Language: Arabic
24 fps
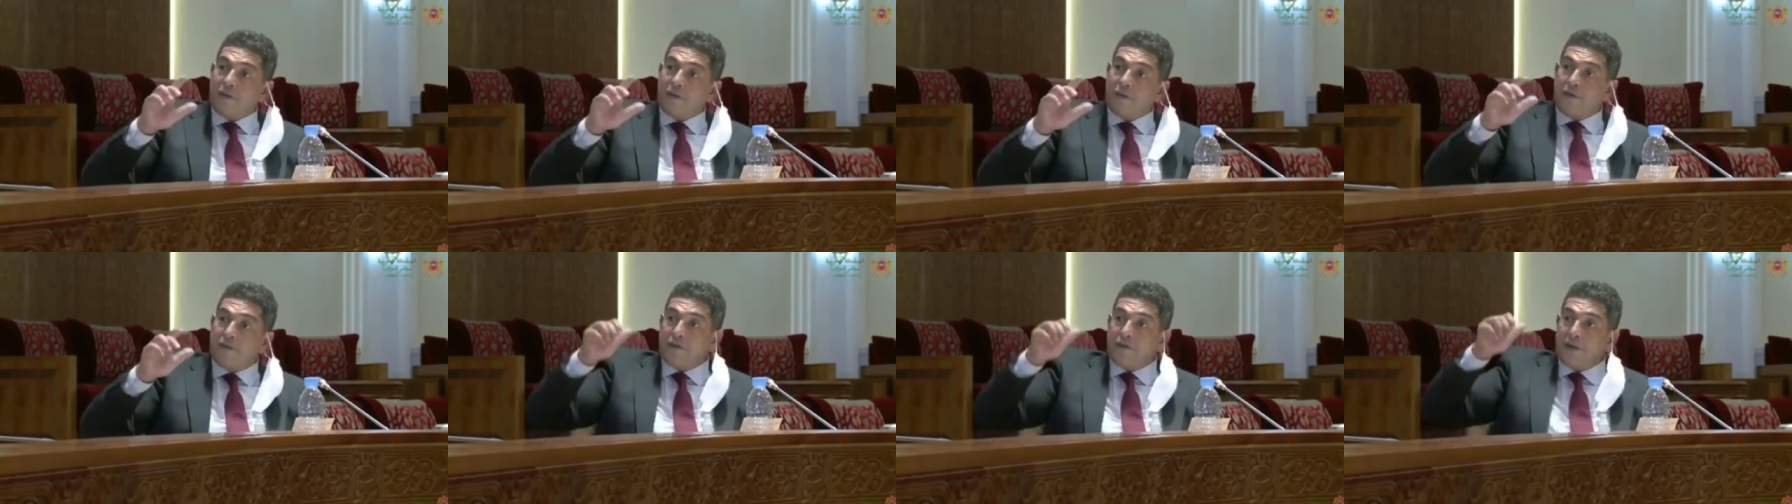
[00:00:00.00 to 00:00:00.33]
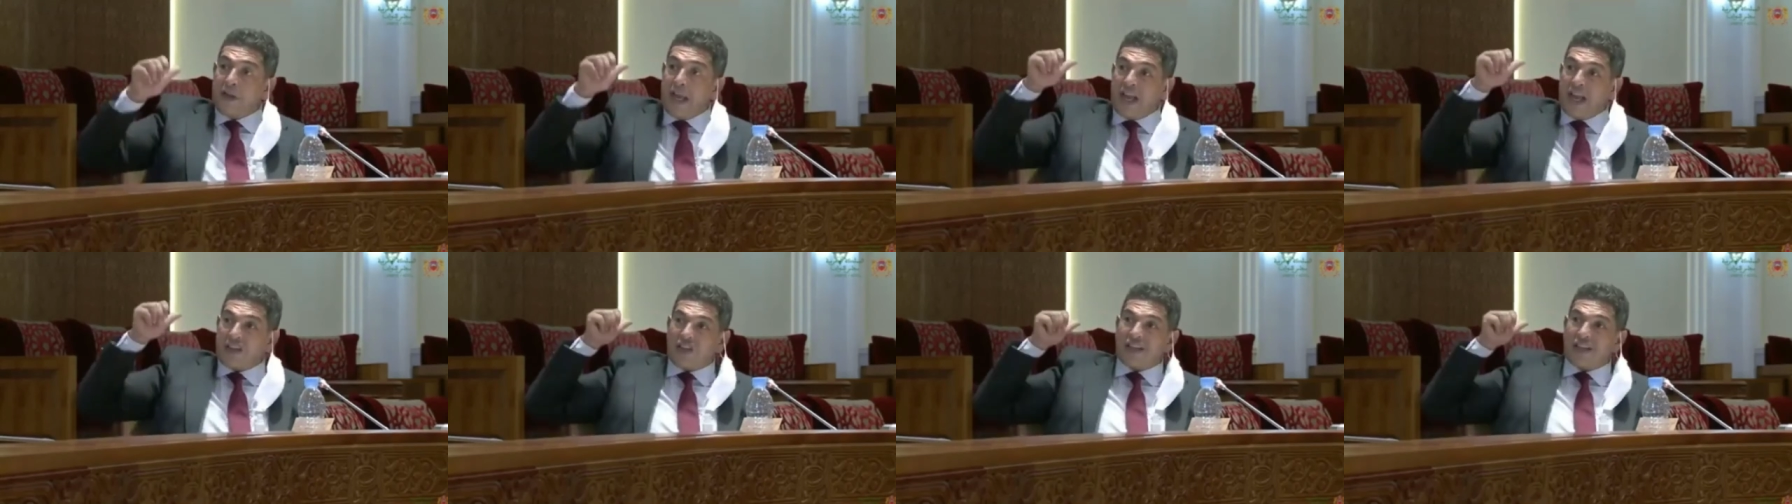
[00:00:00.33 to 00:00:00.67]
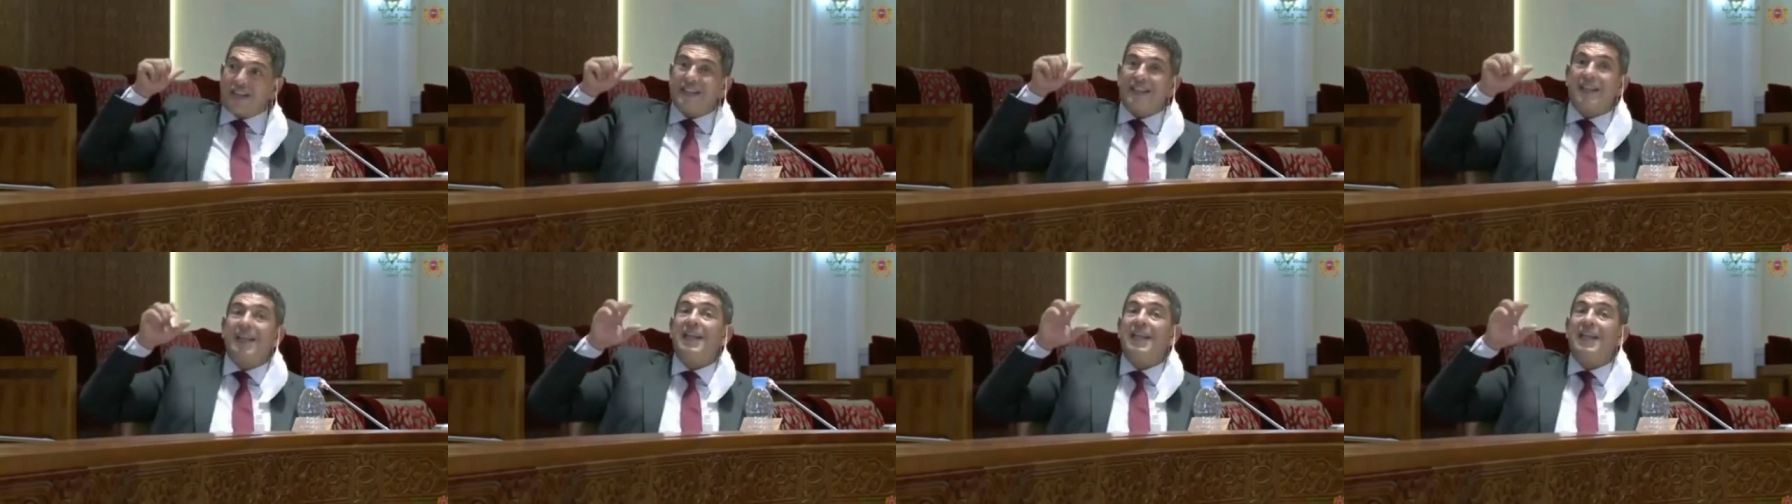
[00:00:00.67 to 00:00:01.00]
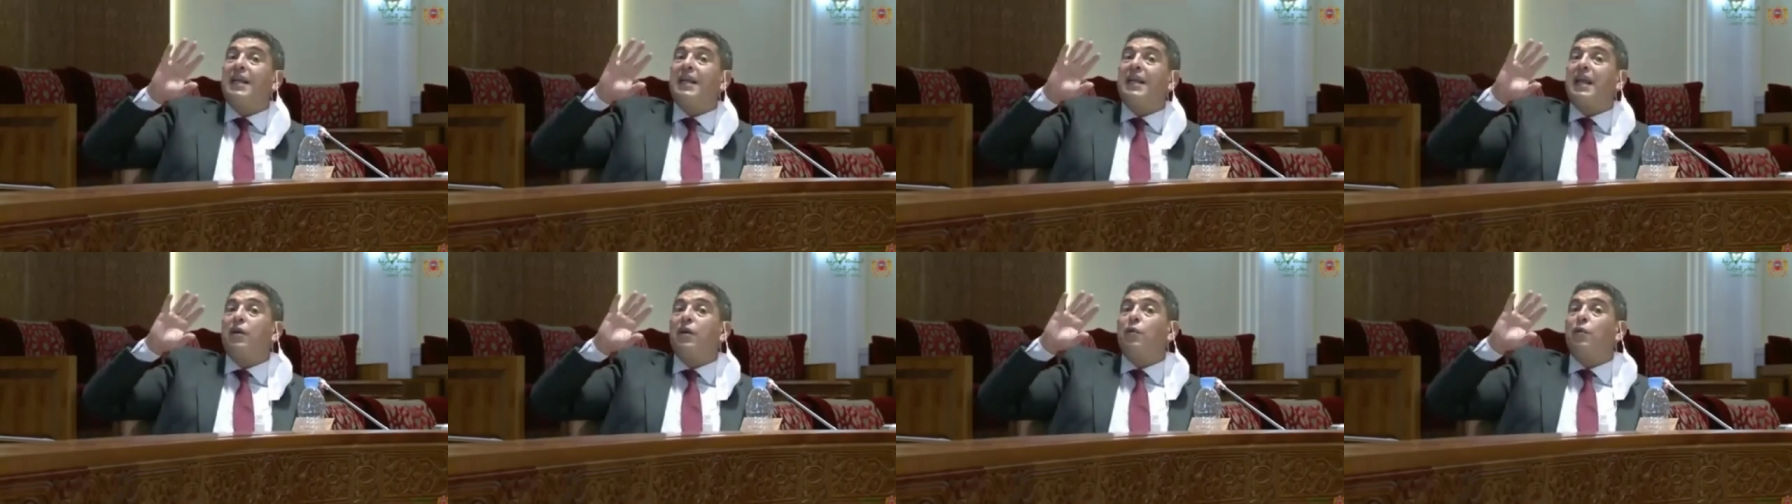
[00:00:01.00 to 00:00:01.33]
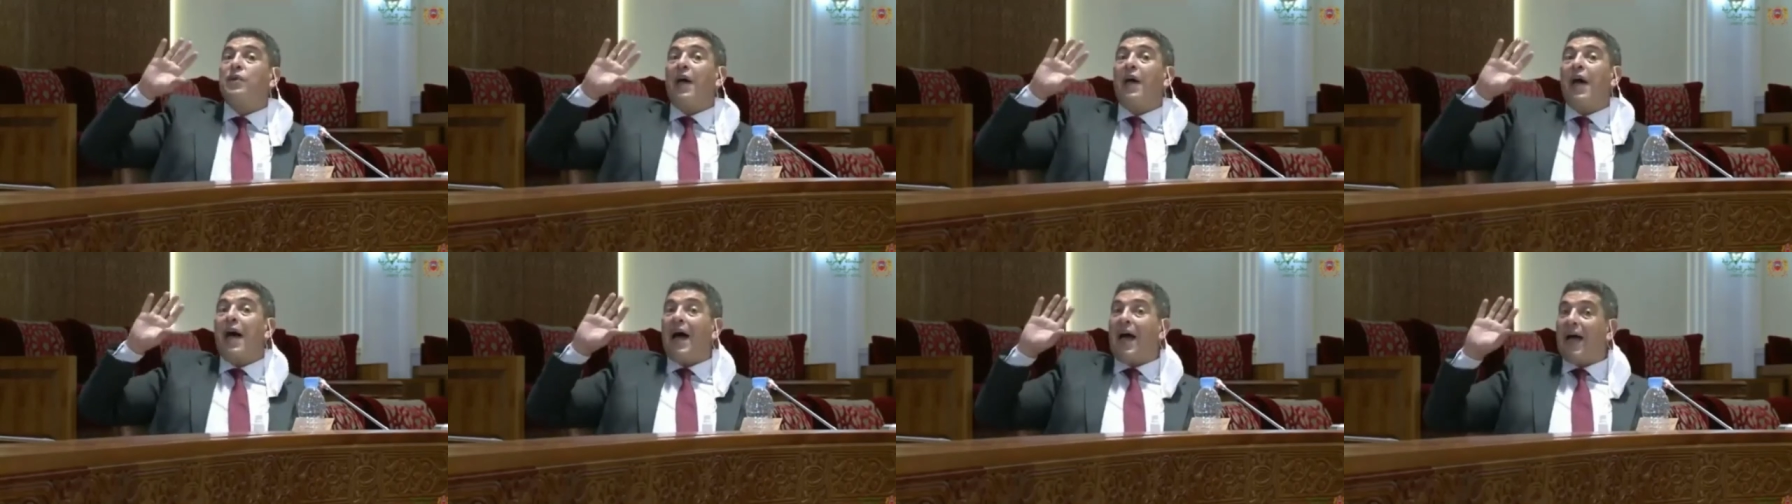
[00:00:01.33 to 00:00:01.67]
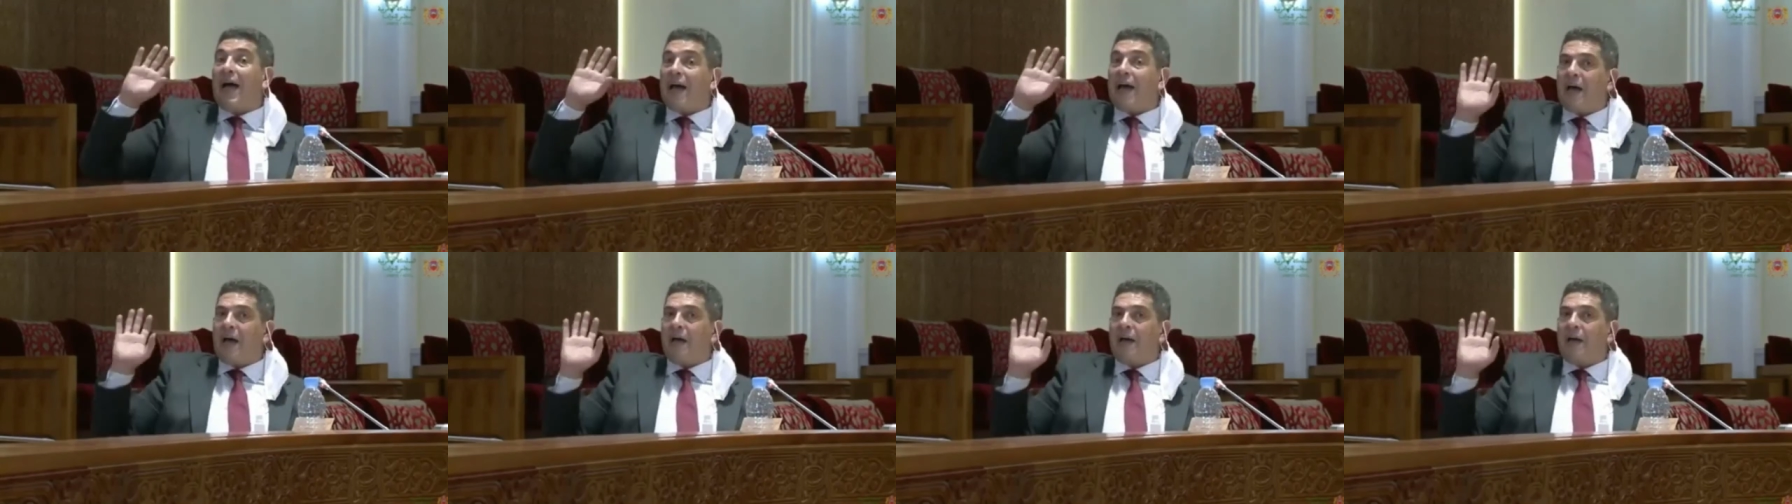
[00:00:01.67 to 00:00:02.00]
في الحجر الصحي كان وضع
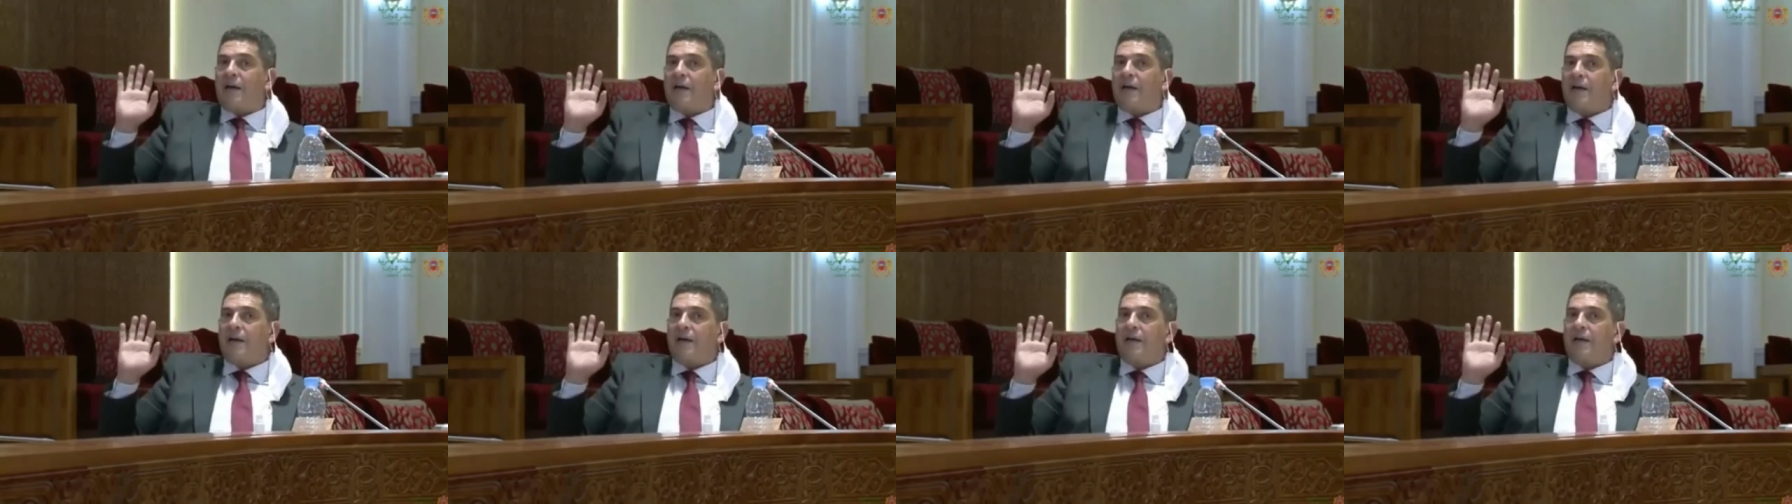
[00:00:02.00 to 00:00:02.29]
اخر